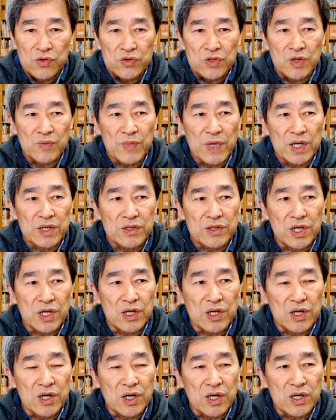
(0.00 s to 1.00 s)
でまあ
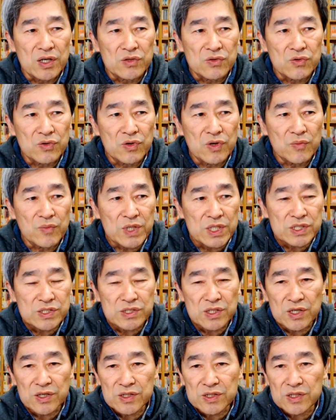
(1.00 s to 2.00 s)
ねあのあまり
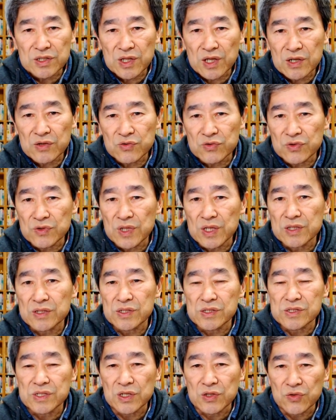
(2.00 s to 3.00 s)
知られてないことなん
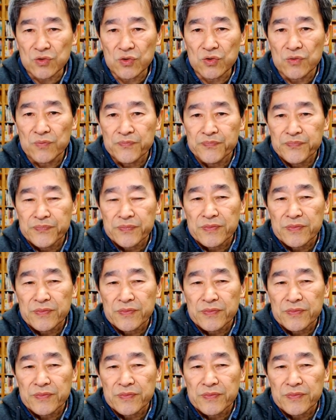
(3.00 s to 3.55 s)
ですけど、